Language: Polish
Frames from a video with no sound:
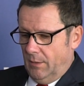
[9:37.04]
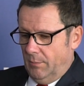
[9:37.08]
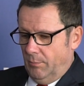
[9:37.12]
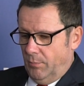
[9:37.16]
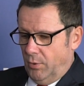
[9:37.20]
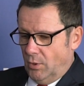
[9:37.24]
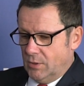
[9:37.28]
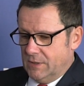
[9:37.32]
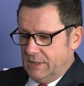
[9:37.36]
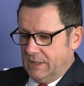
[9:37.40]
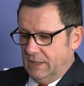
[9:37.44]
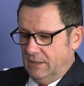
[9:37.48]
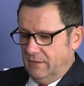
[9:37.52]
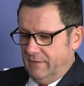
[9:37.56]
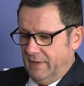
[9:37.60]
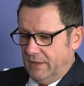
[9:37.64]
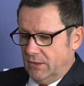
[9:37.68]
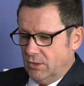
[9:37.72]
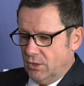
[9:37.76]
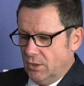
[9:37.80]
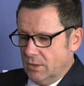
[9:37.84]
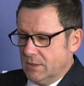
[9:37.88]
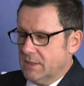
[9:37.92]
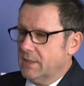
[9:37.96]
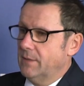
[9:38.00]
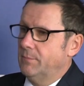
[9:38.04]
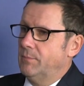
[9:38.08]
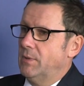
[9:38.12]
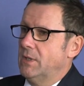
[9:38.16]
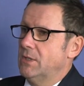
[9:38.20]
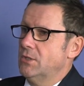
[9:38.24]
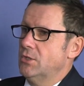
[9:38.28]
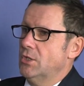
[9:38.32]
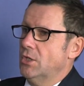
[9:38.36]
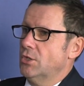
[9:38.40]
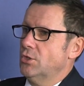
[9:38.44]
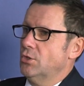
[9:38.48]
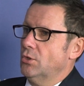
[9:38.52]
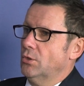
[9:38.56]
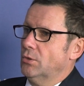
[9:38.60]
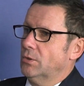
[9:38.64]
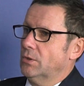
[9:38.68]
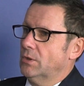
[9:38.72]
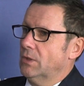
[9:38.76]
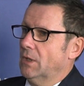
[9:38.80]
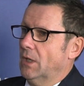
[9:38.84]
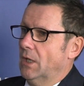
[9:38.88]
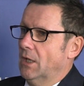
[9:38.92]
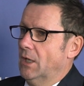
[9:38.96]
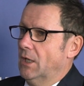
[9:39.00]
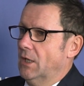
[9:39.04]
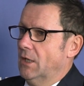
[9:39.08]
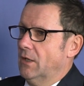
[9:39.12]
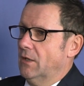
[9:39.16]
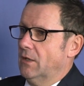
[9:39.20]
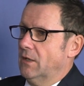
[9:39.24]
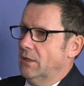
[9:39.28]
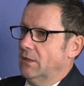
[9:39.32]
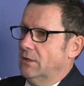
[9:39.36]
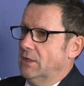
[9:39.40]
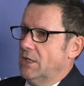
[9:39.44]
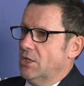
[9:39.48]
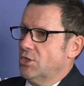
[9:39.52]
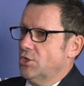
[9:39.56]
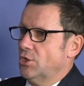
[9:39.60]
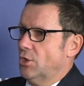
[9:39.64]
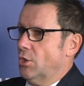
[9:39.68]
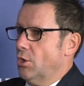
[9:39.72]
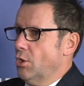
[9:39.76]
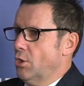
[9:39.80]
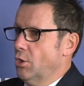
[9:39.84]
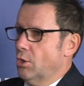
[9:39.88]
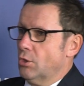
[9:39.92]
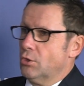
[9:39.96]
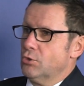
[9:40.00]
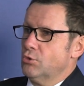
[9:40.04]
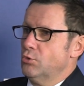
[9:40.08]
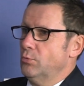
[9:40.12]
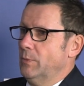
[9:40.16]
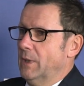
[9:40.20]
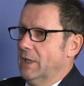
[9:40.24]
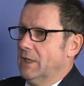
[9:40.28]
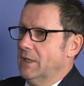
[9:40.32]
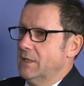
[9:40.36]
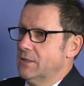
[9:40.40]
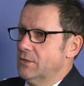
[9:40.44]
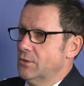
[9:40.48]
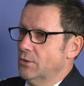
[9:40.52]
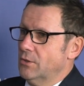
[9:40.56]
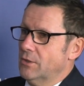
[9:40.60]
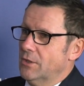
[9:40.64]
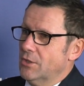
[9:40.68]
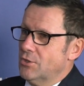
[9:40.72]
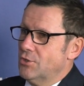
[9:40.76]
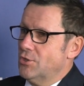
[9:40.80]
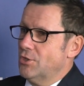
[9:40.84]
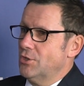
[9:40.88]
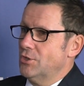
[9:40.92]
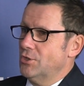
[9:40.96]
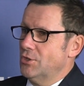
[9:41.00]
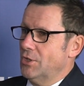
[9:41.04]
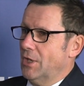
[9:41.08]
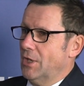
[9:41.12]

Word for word: Polski 2050 e, na szeroko rozumianej sądeczyźnie.